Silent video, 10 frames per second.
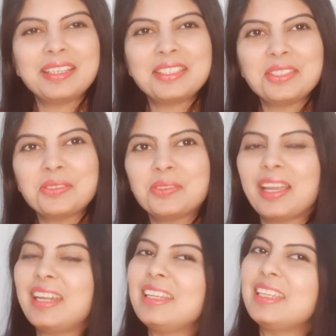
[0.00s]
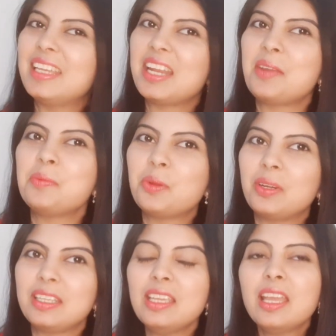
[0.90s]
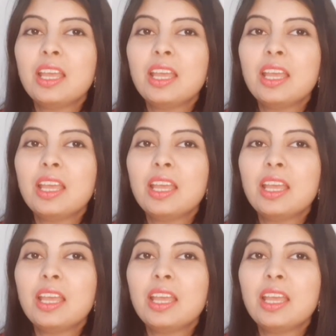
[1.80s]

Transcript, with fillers: प्रीटी यू एंड हियर आई एम डॉली